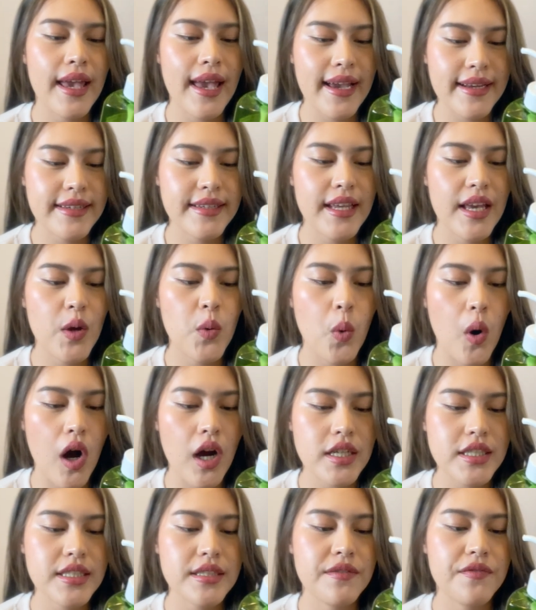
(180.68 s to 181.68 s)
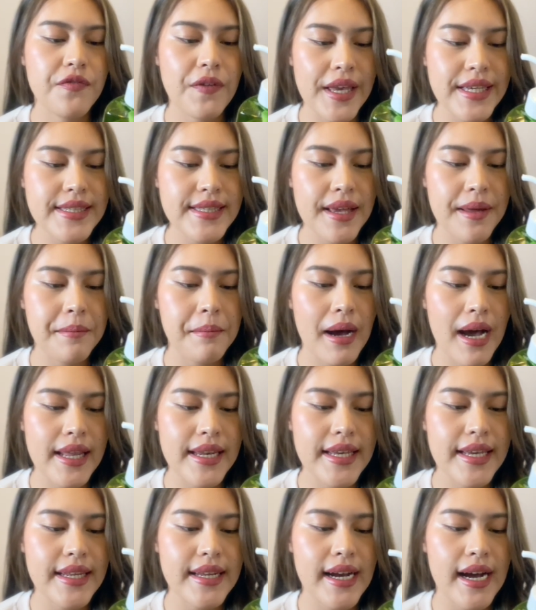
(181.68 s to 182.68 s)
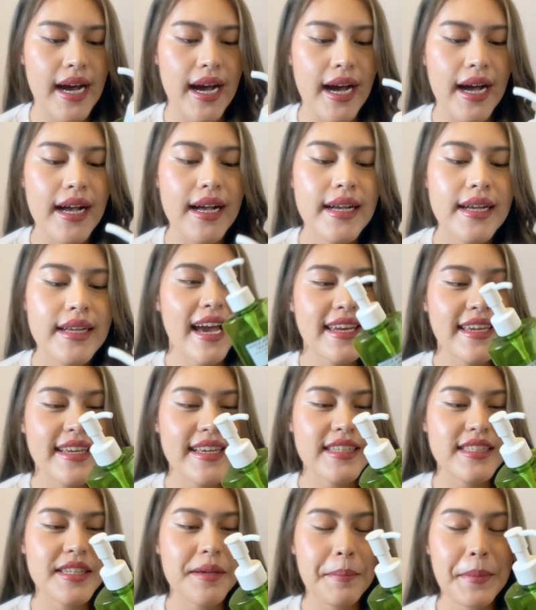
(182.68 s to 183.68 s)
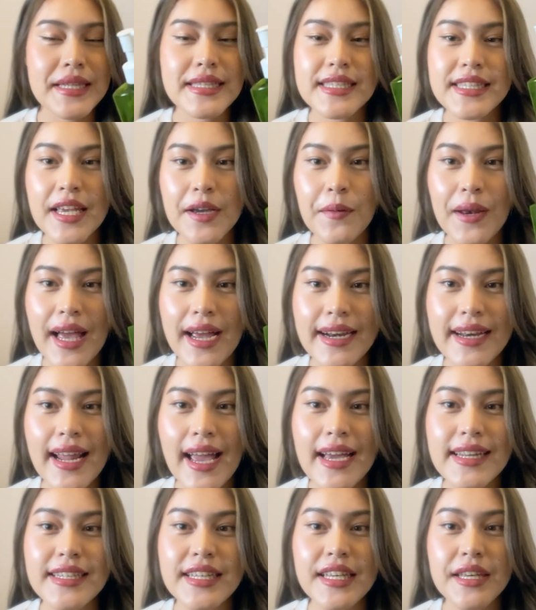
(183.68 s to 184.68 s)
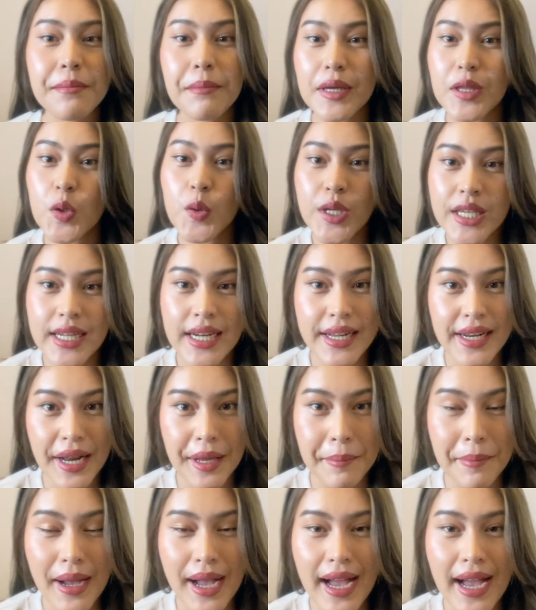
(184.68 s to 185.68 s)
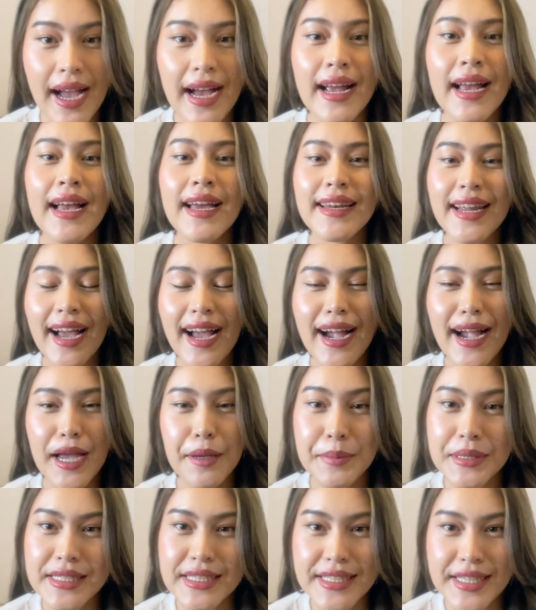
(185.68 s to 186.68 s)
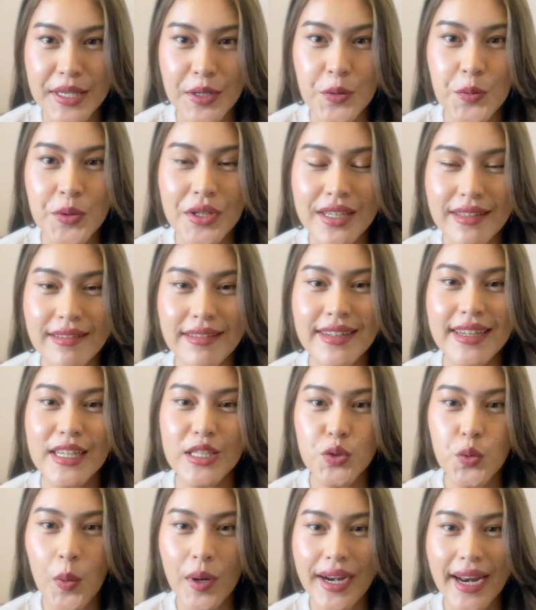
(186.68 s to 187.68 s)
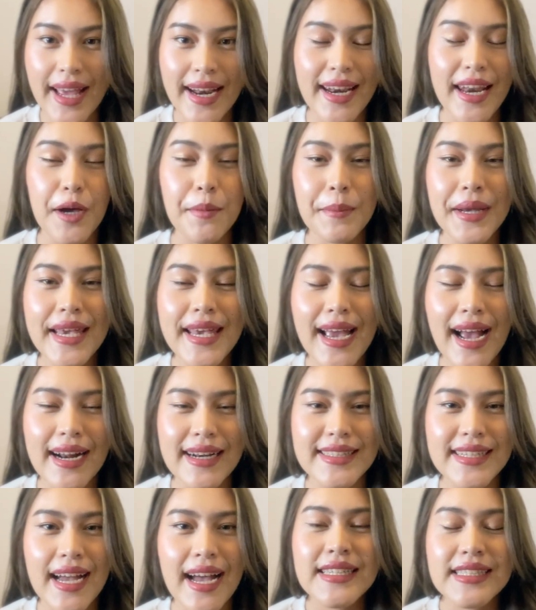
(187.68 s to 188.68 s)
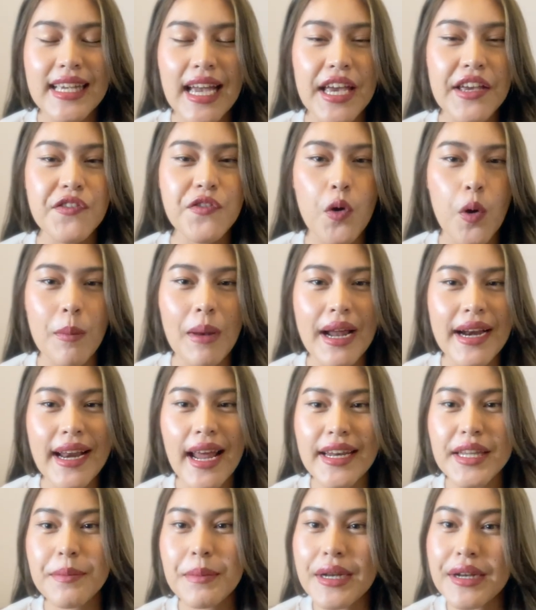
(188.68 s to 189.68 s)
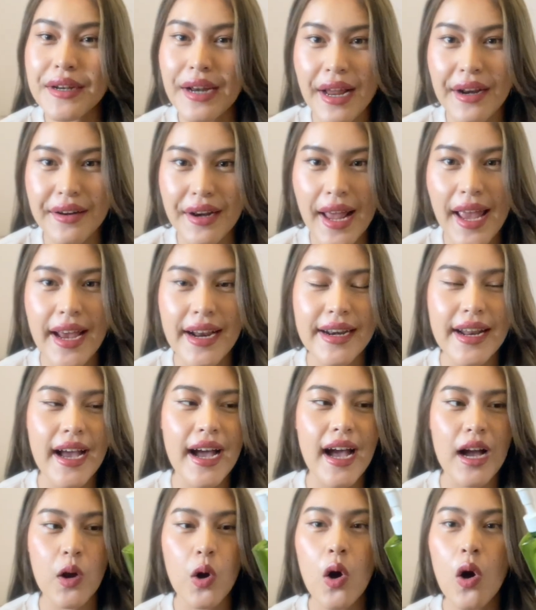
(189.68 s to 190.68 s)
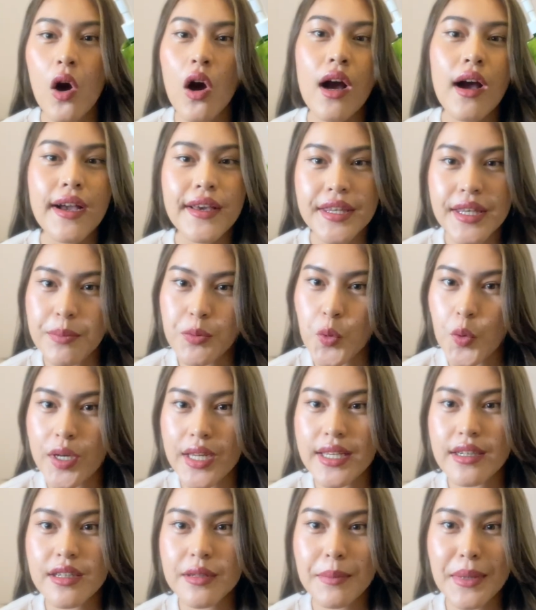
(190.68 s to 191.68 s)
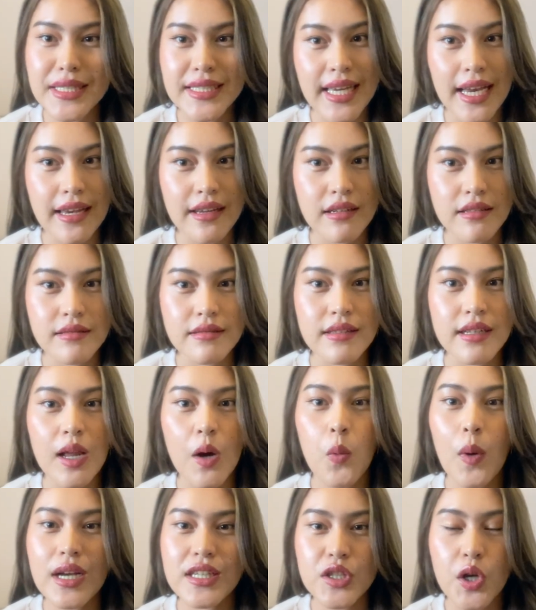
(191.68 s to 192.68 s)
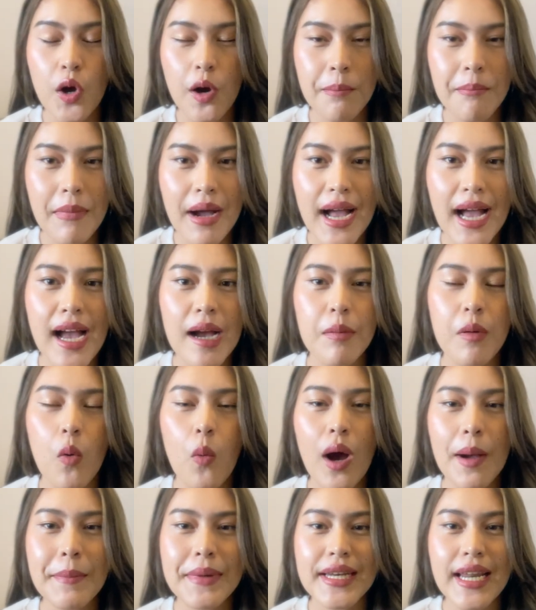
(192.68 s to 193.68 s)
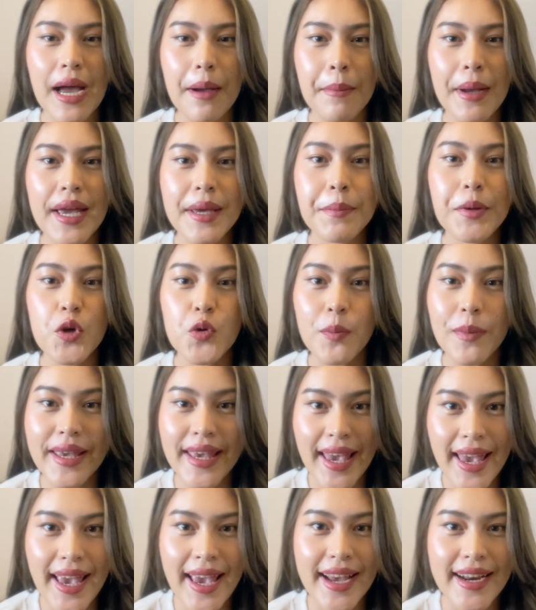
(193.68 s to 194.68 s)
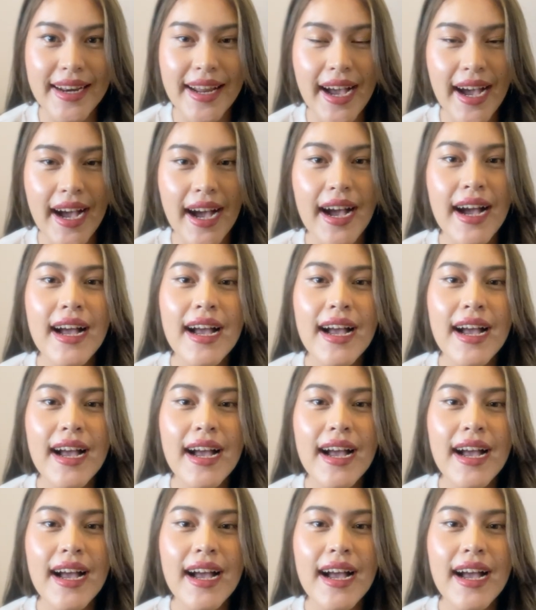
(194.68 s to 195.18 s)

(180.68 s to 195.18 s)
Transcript: Acne Wash Face and Body นะคะอันนี้ก็จะเป็นเจลล้างหน้าที่ไม่ต้องคิดอะไรมากถ้าใครเป็นสิวเยอะๆในช่วงนั้นเราไม่อยากจะใช้โฟมล้างหน้าที่มันแรงๆนะคะก็หยิบตัวนี้ขึ้นมาใช้เลยแล้วว่าชอบมากเพราะว่ามันทำให้ผิวไม่แห้งนะคะ